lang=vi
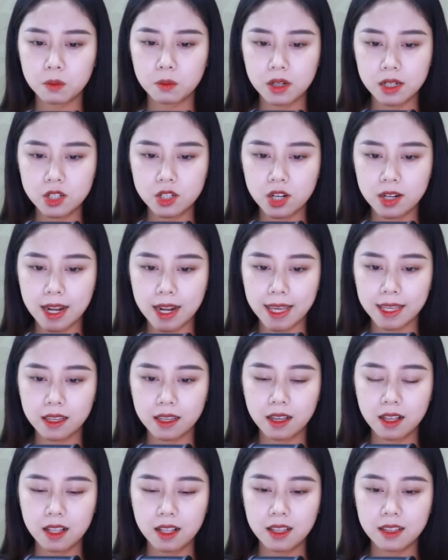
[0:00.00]
Bữa trưa
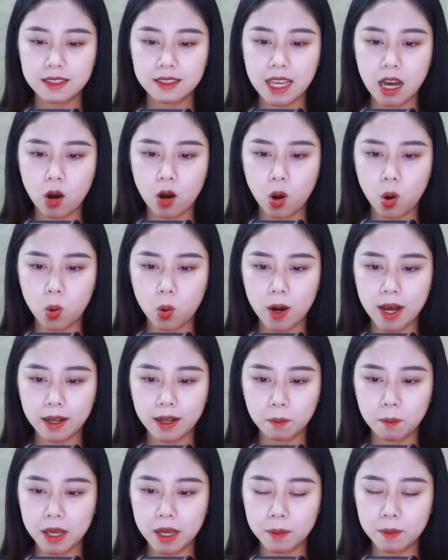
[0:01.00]
nay, nhà họ
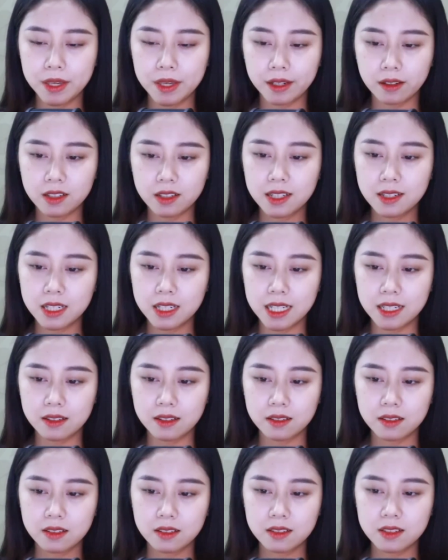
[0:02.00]
Hoàng bày biện linh
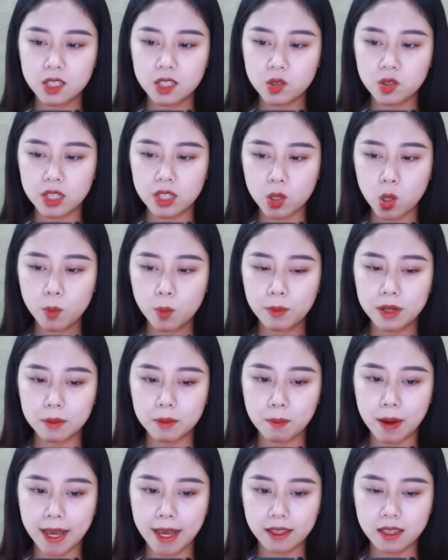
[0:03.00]
đình nhưng chỉ có
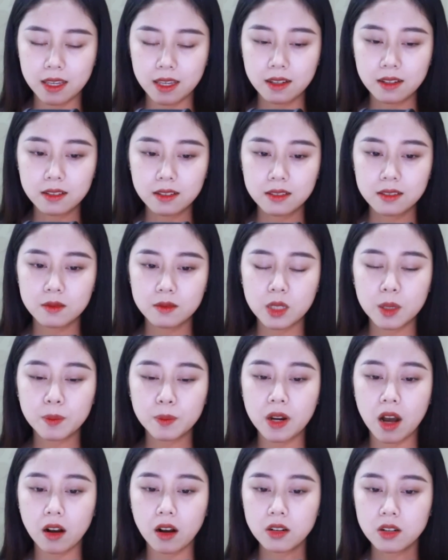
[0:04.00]
mình bà Yến
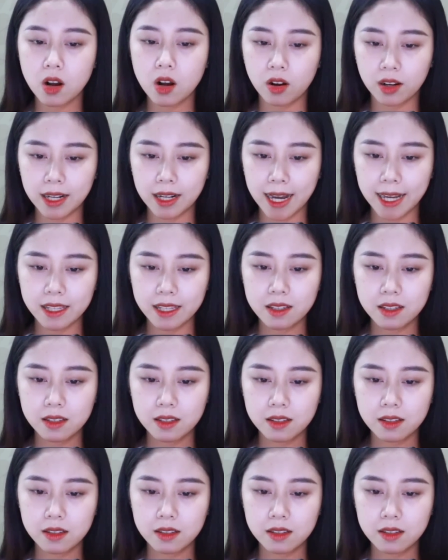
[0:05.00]
tiếp đón con gái.